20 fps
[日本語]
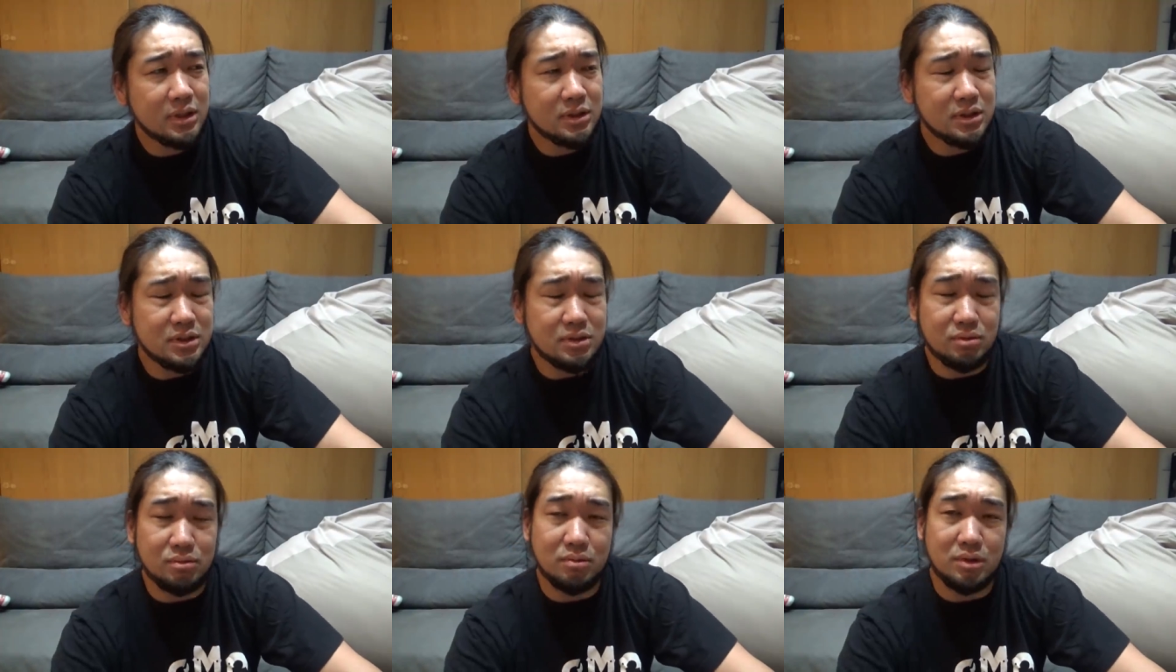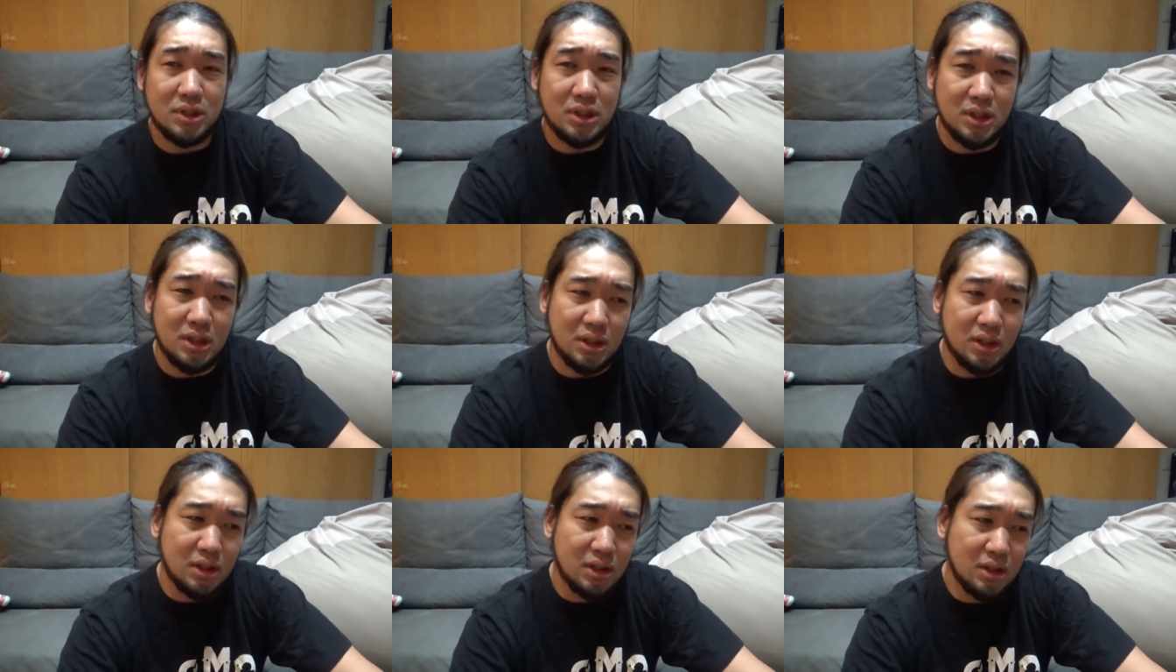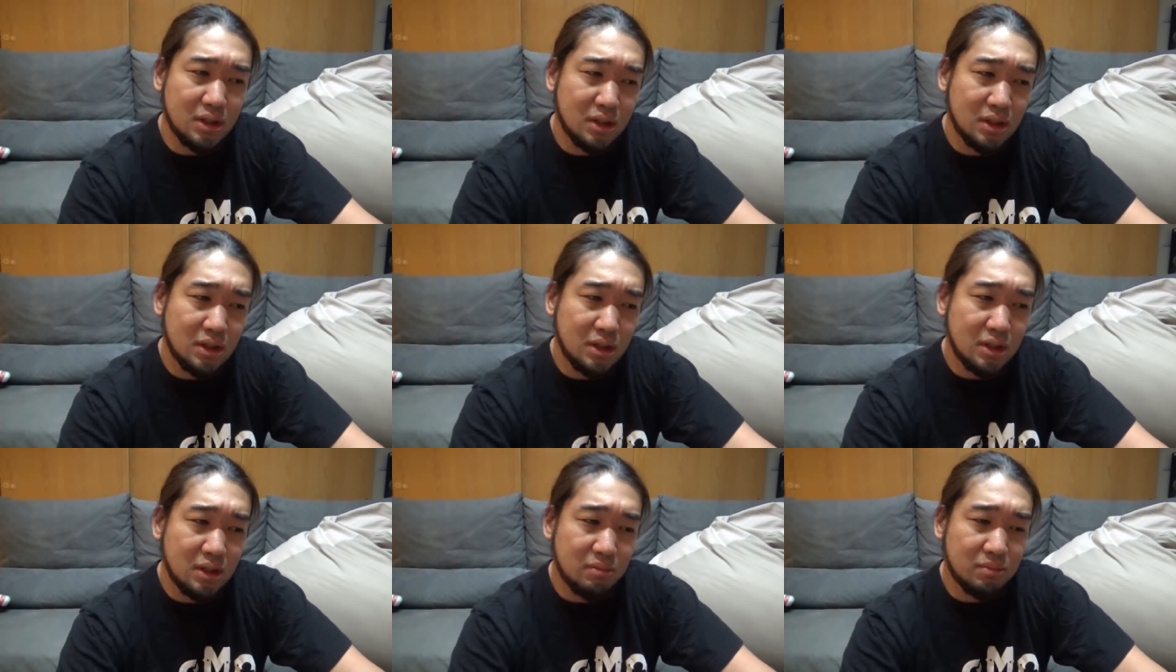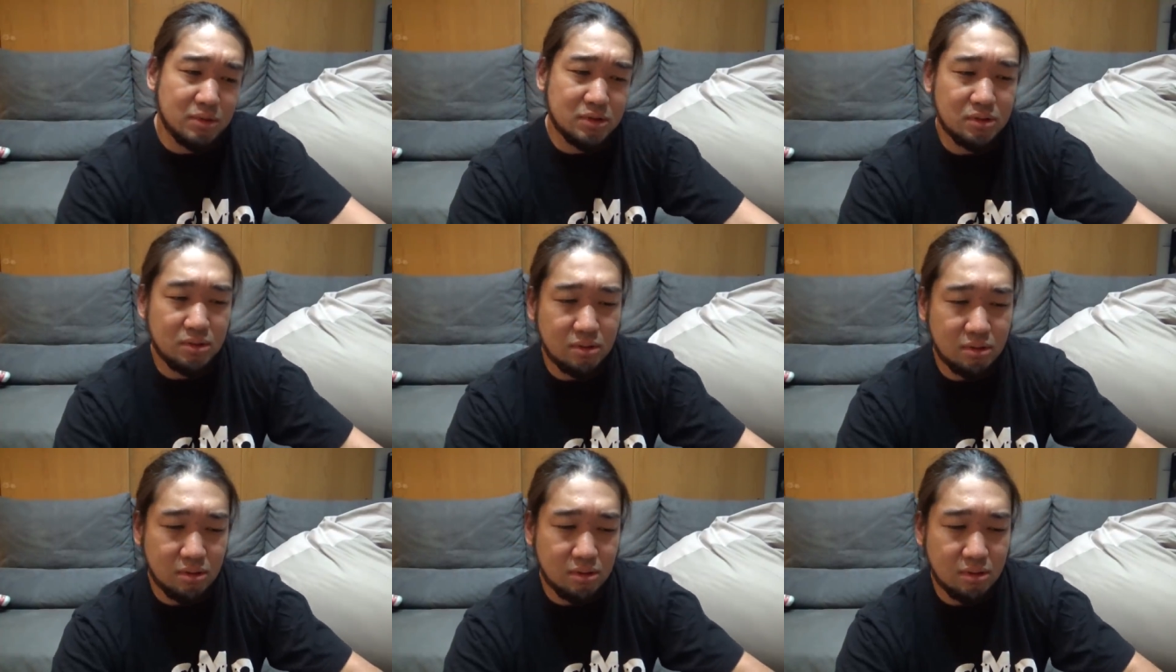でそこに、まあ、
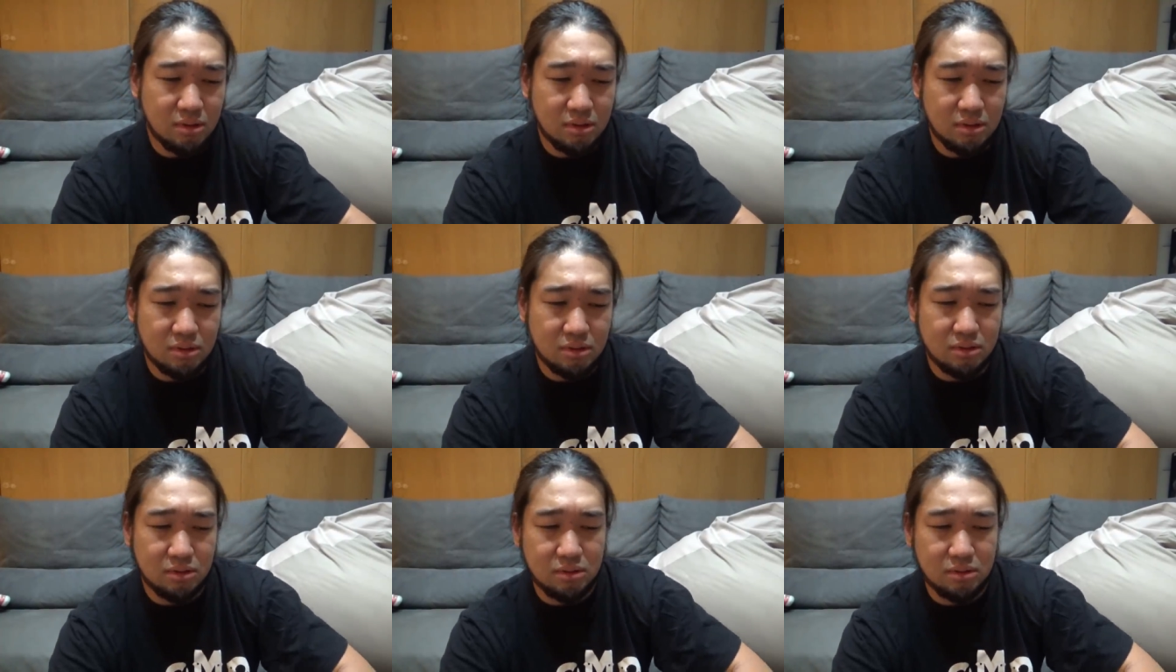その